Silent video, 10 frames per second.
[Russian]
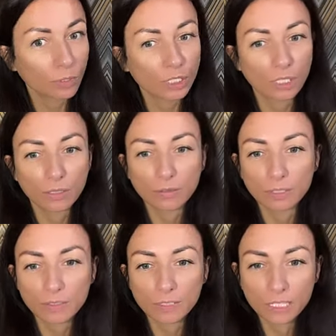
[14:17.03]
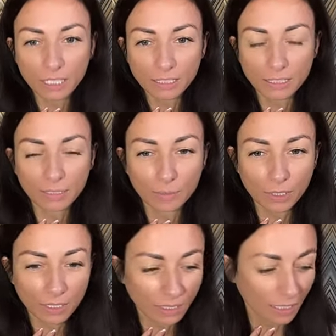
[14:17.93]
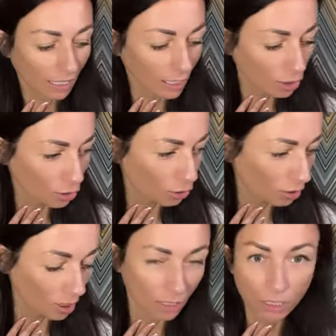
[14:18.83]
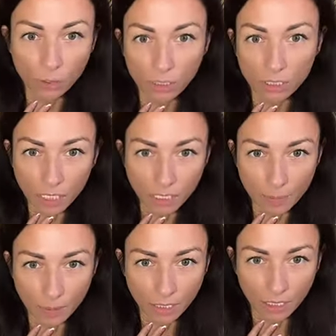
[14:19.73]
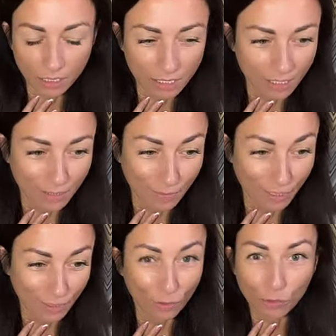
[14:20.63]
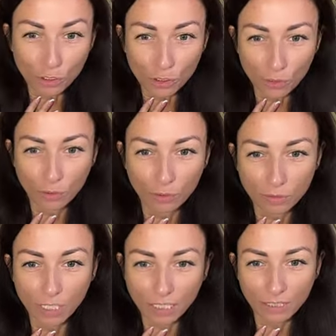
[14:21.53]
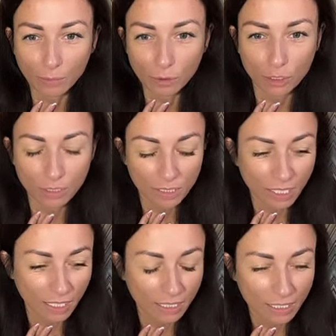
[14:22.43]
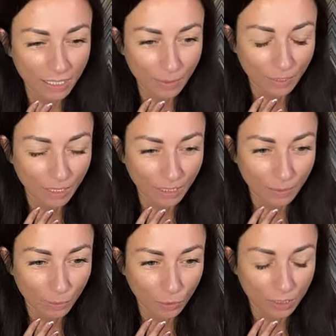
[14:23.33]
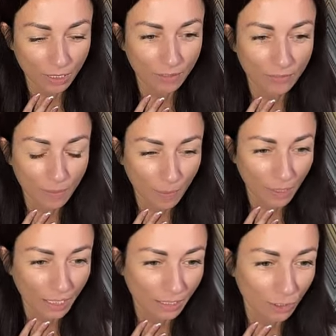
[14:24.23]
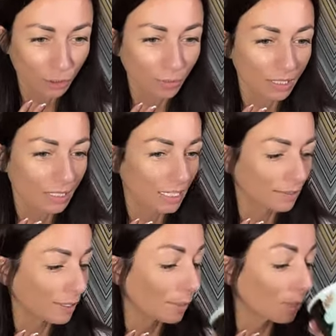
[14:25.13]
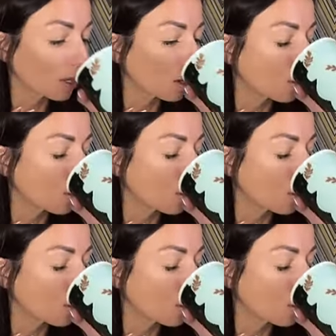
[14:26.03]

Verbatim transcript: Боже, вот вы знаете, мне иногда кажется, что это то ли старость подкралась незаметно, то ли что. Но вот как так можно съехать с темы, это просто. Вспоминайте, о чем я рассказывала.